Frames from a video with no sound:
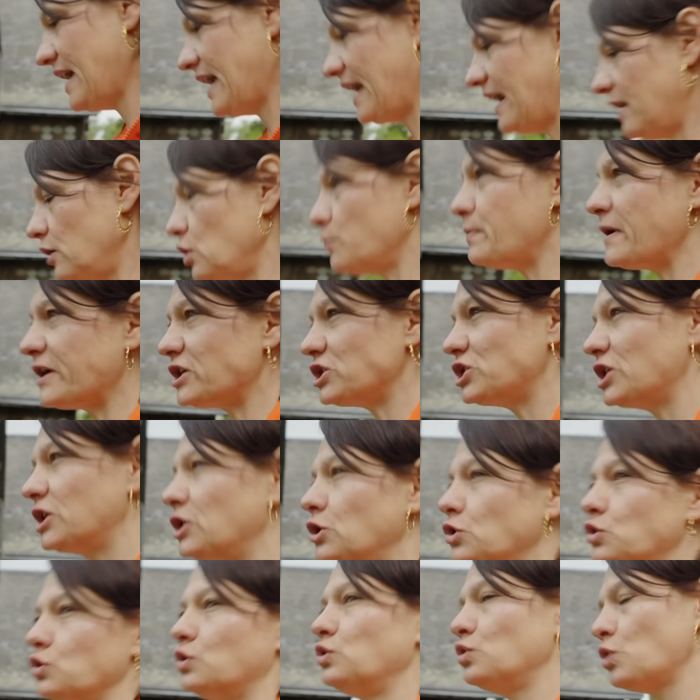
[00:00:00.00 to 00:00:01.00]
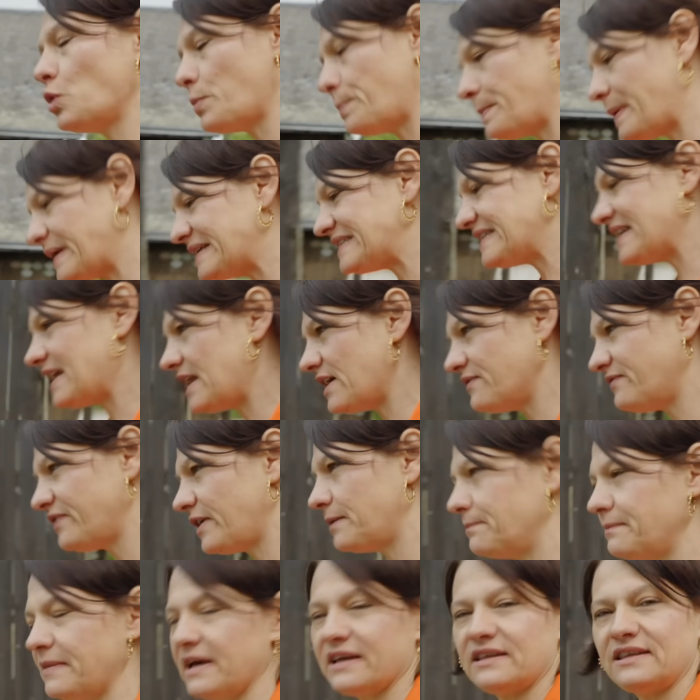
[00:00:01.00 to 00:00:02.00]
à l'auberge de Tonneau, passez à la
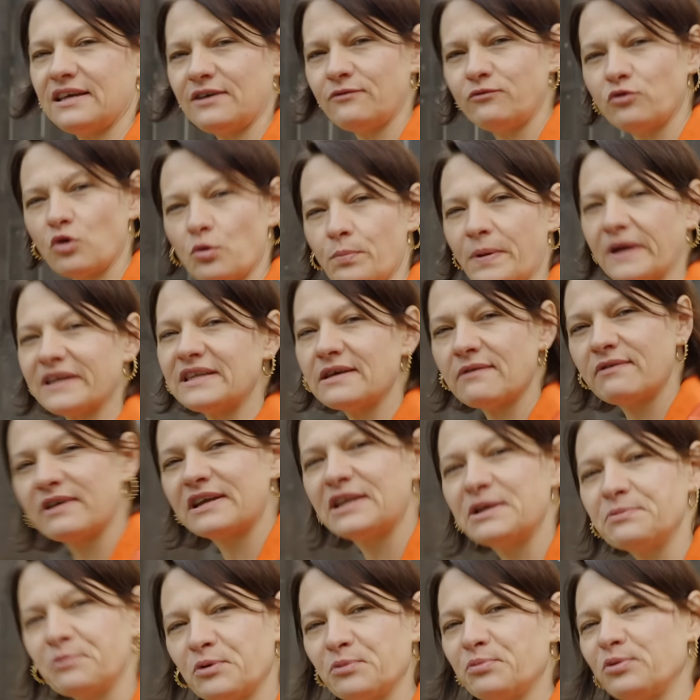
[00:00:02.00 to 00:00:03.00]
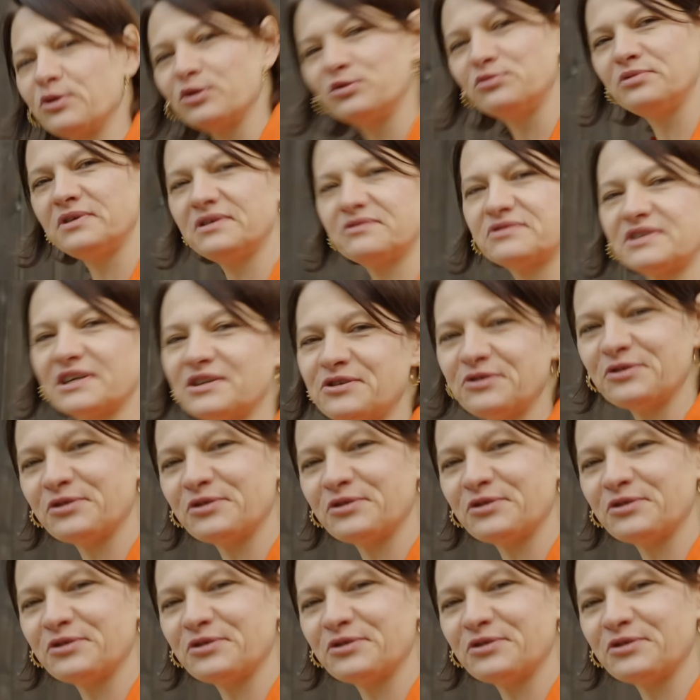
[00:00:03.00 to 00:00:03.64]
ferme Martin, vous repartez avec des bons produits, vous êtes